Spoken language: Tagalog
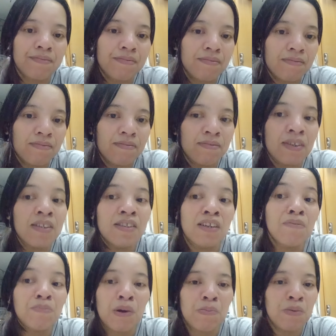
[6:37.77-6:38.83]
Nandyan
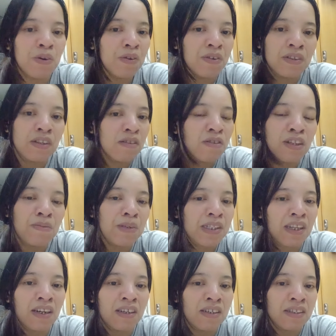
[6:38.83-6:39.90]
pa po. Hindi ko naman
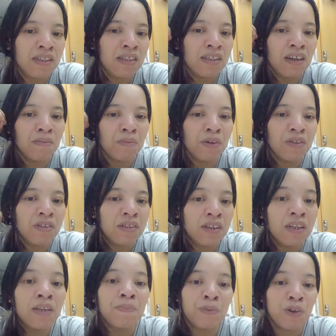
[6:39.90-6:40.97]
talaga tinapon.
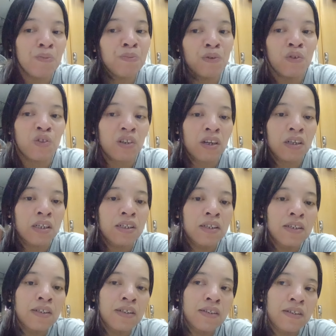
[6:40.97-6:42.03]
Kinip ko po siya.
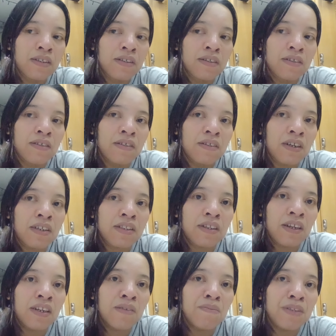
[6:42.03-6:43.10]
At
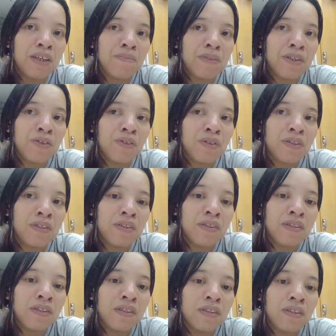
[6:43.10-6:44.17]
alam naman yun
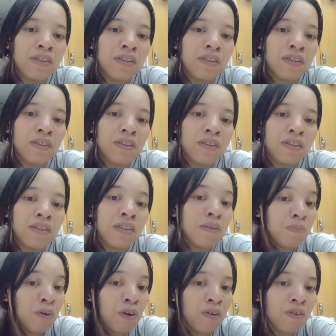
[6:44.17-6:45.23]
ni
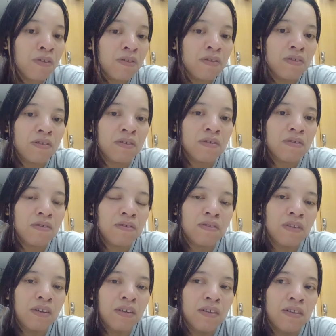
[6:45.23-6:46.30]
Bong.
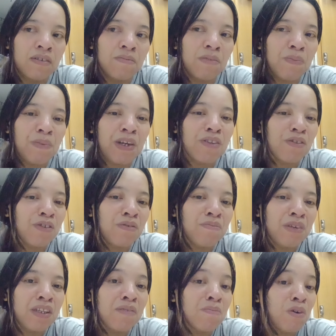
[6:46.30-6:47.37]
Mapanood man ni
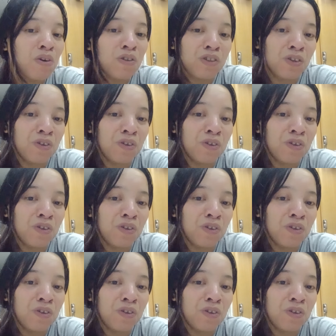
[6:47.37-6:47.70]
Bong to.